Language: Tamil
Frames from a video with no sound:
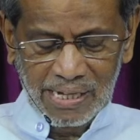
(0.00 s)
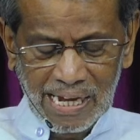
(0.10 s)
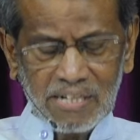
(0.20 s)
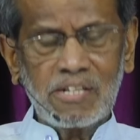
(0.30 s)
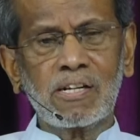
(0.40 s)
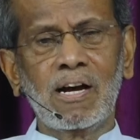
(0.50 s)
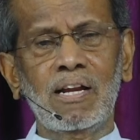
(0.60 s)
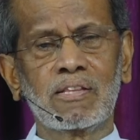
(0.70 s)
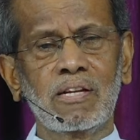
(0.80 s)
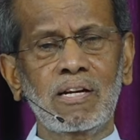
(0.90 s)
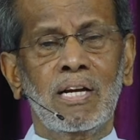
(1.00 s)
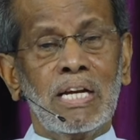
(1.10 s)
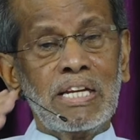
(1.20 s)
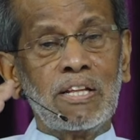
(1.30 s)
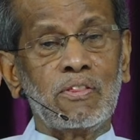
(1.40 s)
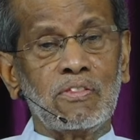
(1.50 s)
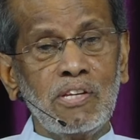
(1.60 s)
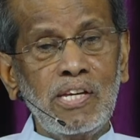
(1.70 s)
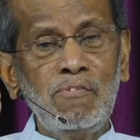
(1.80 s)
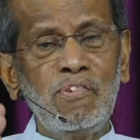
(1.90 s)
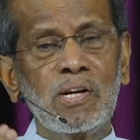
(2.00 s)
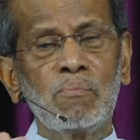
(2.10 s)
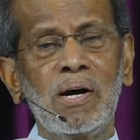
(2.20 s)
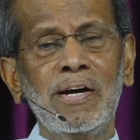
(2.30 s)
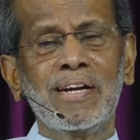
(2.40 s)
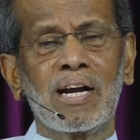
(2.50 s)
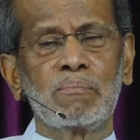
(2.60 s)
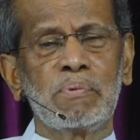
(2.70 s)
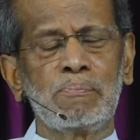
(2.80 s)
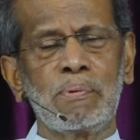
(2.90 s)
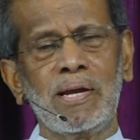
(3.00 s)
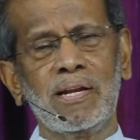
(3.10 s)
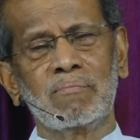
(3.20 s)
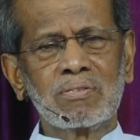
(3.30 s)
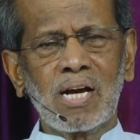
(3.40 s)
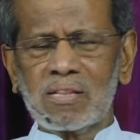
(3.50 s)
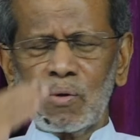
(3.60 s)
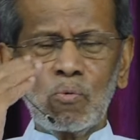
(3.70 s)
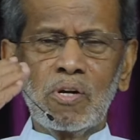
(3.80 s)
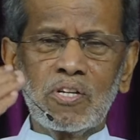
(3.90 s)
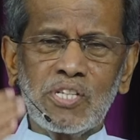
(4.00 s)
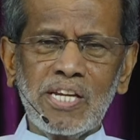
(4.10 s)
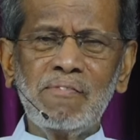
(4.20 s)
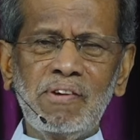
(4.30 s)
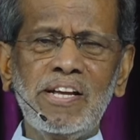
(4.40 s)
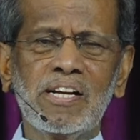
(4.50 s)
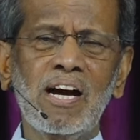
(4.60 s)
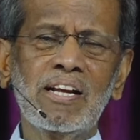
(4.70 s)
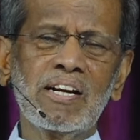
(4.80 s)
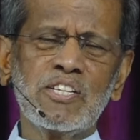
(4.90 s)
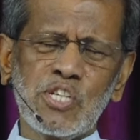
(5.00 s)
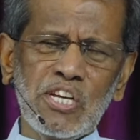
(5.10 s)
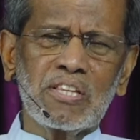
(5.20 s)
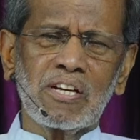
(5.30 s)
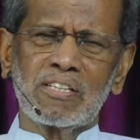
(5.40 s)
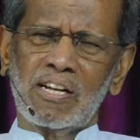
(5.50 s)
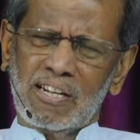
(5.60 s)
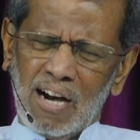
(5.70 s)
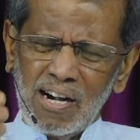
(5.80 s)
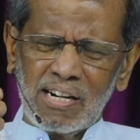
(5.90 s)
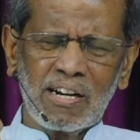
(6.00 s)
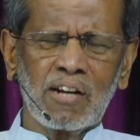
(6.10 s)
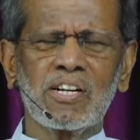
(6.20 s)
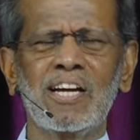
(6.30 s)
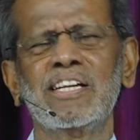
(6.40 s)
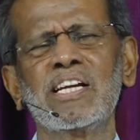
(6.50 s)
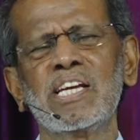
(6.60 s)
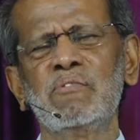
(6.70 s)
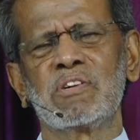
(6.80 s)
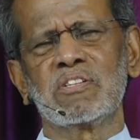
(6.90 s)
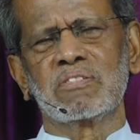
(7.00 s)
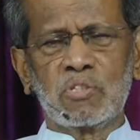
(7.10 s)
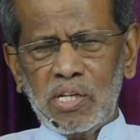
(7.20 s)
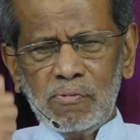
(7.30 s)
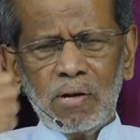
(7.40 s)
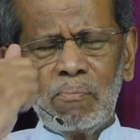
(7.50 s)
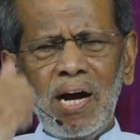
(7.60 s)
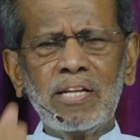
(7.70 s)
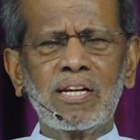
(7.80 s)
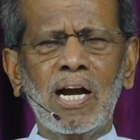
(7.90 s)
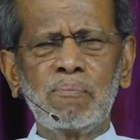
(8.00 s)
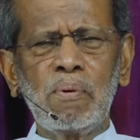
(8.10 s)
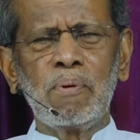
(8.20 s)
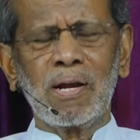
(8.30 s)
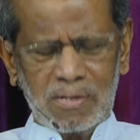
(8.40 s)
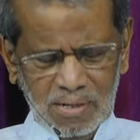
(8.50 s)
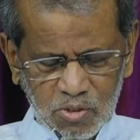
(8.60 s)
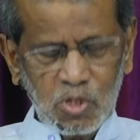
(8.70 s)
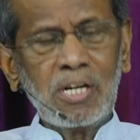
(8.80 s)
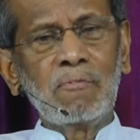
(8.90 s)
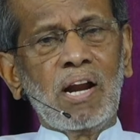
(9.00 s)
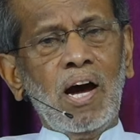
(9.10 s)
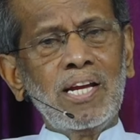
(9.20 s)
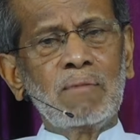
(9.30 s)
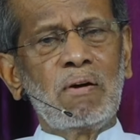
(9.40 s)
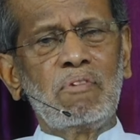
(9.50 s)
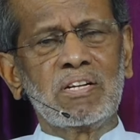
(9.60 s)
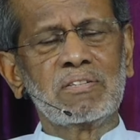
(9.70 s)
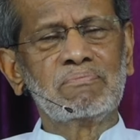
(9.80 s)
ஏற்ற காலத்தில் இதை தீவிரமாய் நடப்பிப்பேன் கர்த்தர் உங்களுக்கு செய்ய வேண்டிய காரியங்களை செய்யத்தக்கதான நாள் நன்றாய் நெருங்கி விட்டது தீவிரமாய் அதை நடப்பிப்பார் சின்னவன் ஆயிரம் அவன்